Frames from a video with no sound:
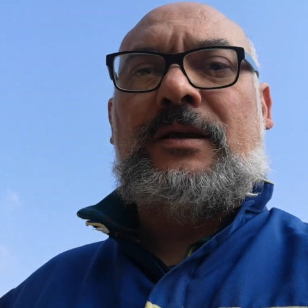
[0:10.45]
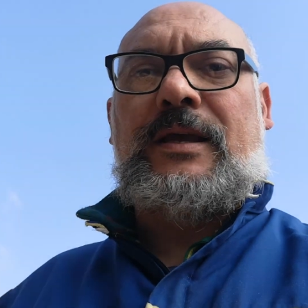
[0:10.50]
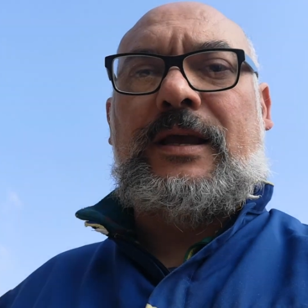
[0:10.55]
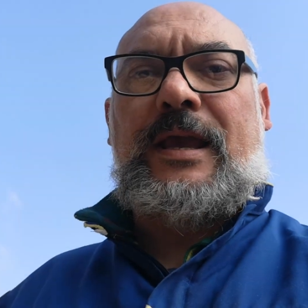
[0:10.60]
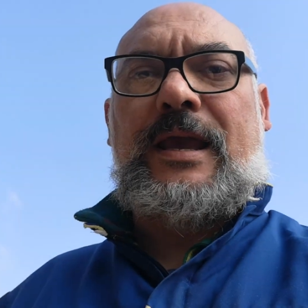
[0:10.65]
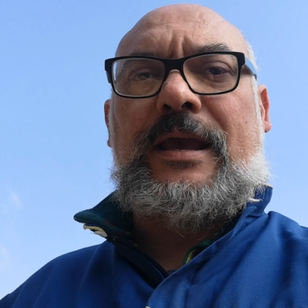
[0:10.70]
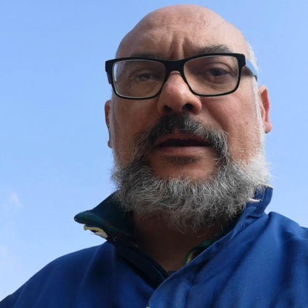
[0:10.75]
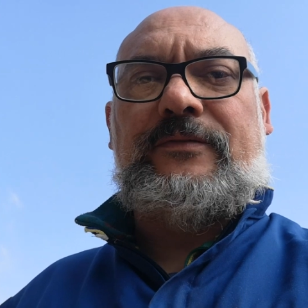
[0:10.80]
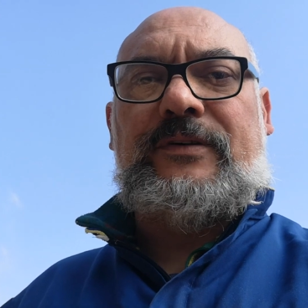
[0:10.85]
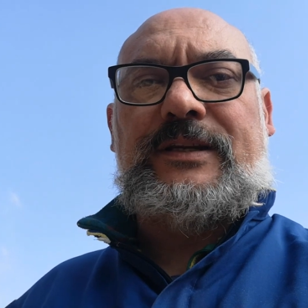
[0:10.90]

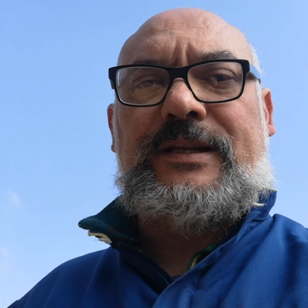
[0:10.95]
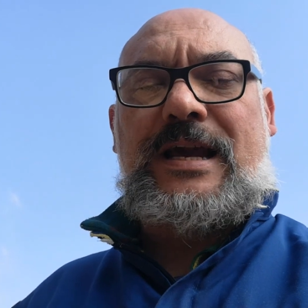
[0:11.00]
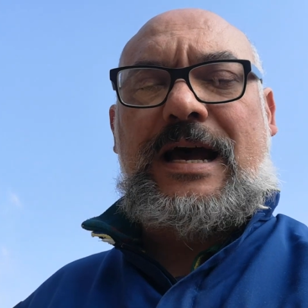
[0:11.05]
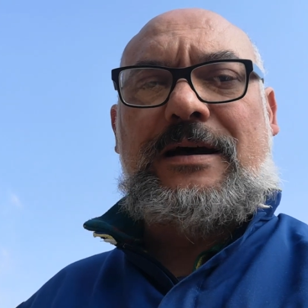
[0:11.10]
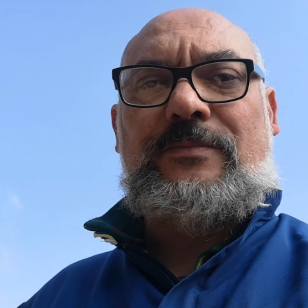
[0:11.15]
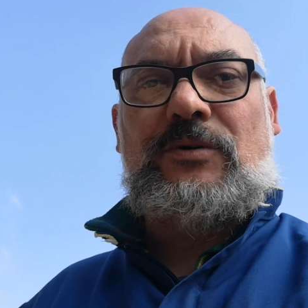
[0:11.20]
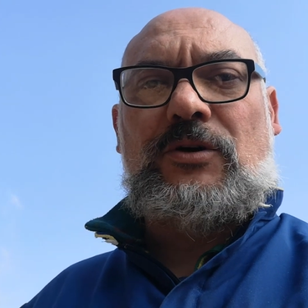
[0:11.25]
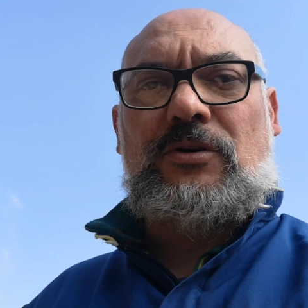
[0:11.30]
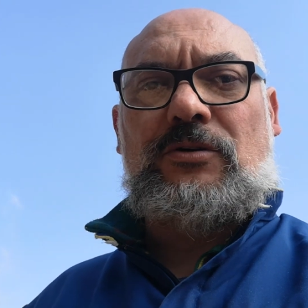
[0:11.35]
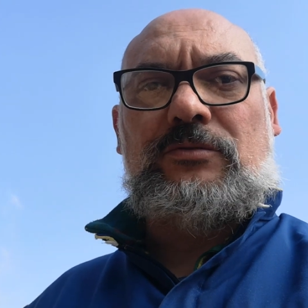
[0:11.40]
e
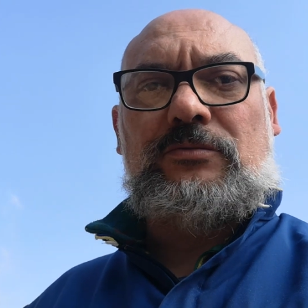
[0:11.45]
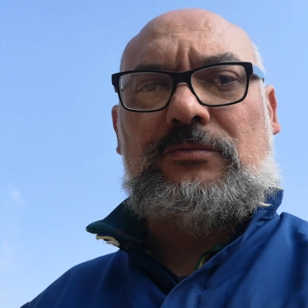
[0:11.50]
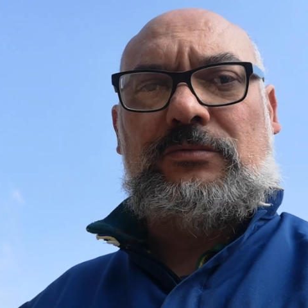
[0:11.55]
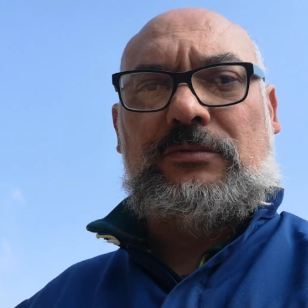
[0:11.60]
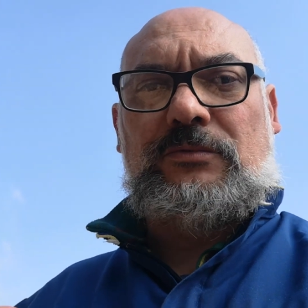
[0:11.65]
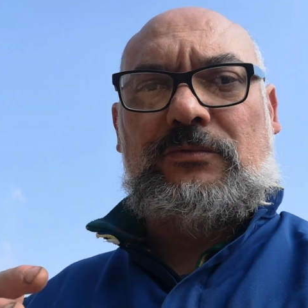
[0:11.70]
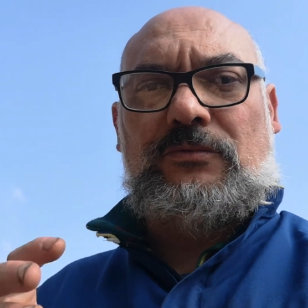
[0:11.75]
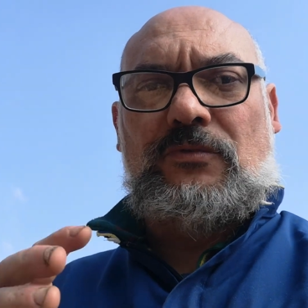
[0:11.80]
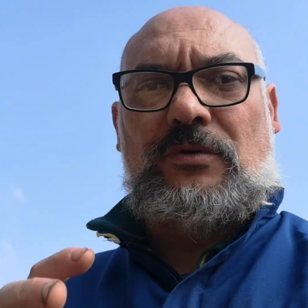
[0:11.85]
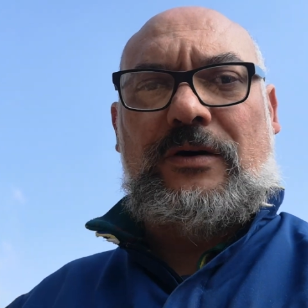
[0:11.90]
vediamo
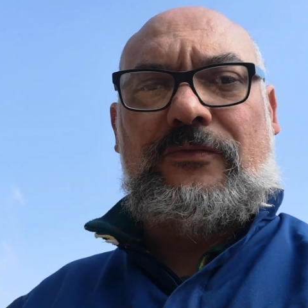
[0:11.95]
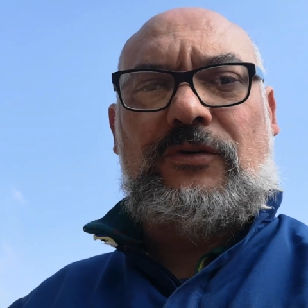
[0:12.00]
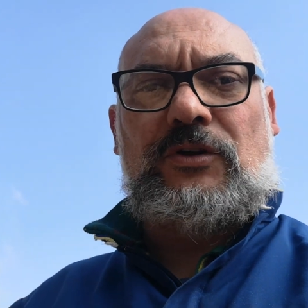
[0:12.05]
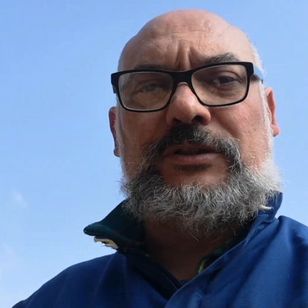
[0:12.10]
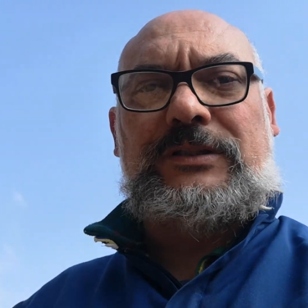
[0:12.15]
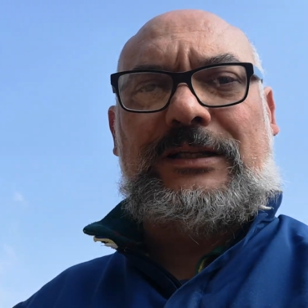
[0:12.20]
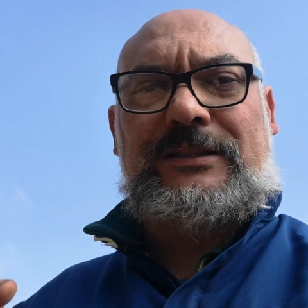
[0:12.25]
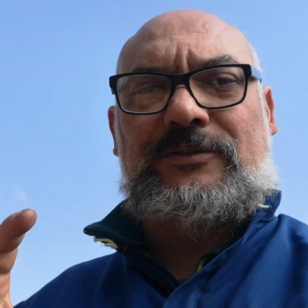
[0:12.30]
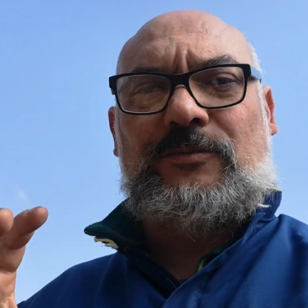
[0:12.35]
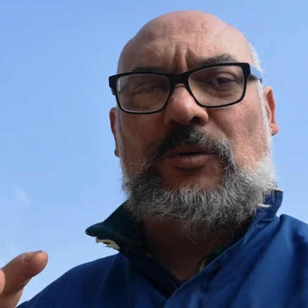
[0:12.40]
una
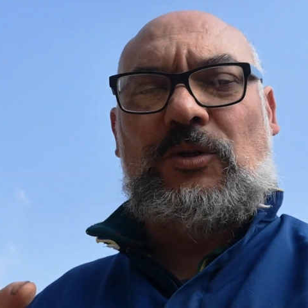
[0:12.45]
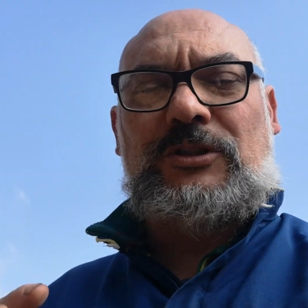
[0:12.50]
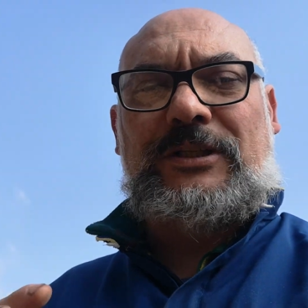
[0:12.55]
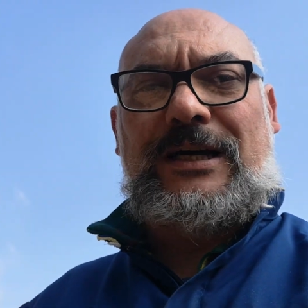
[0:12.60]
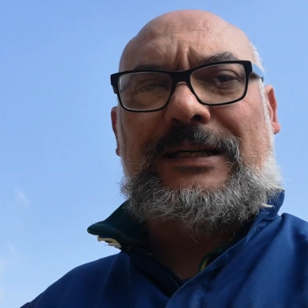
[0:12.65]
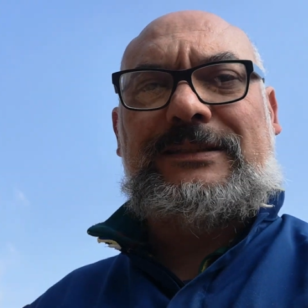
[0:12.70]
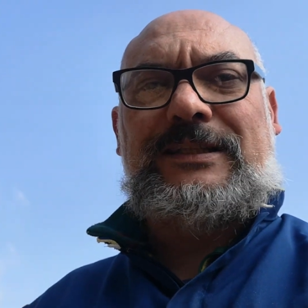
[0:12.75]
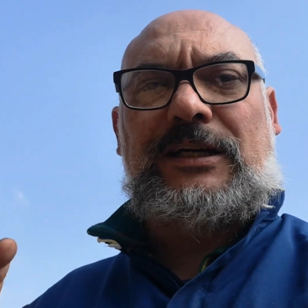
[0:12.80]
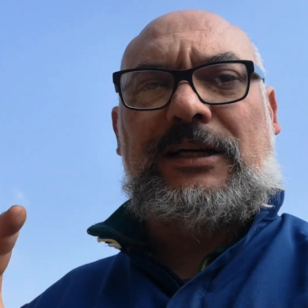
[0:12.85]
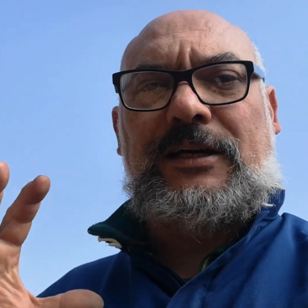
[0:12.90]
volta
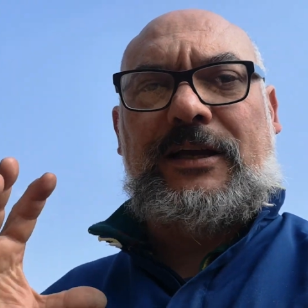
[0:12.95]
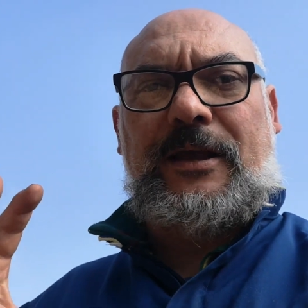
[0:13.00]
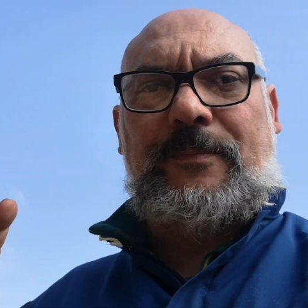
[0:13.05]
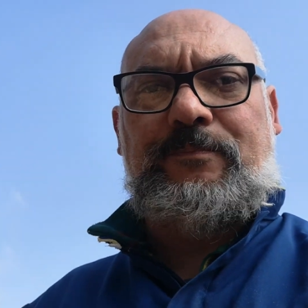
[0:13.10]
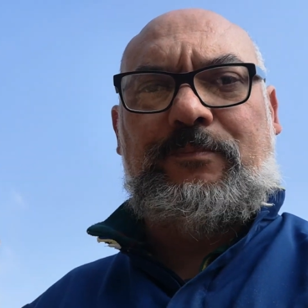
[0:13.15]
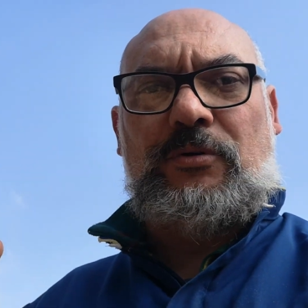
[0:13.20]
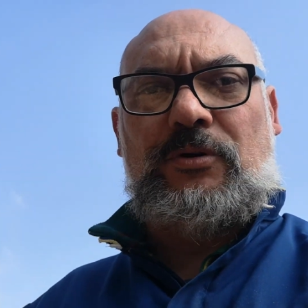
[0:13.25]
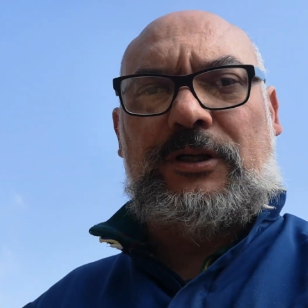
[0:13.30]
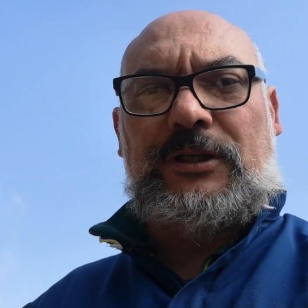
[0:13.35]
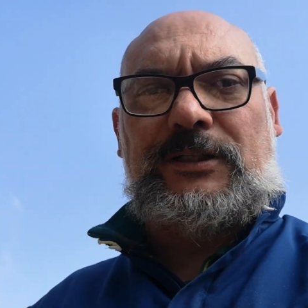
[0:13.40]
smontata e
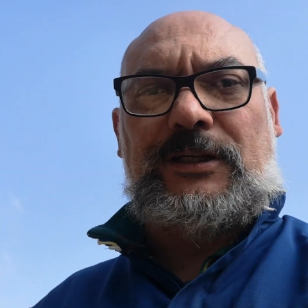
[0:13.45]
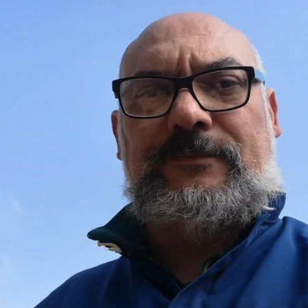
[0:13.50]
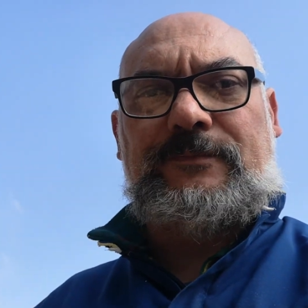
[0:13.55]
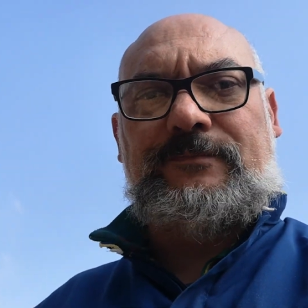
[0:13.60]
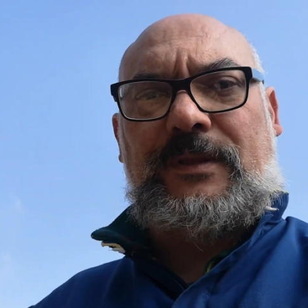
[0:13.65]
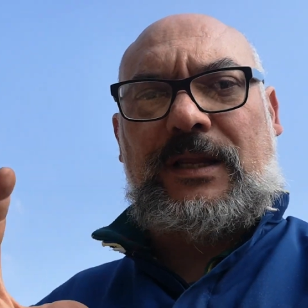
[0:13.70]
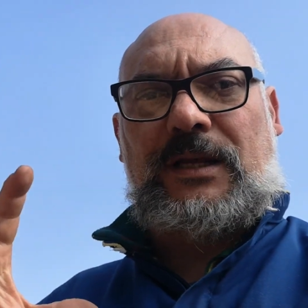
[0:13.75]
pulita.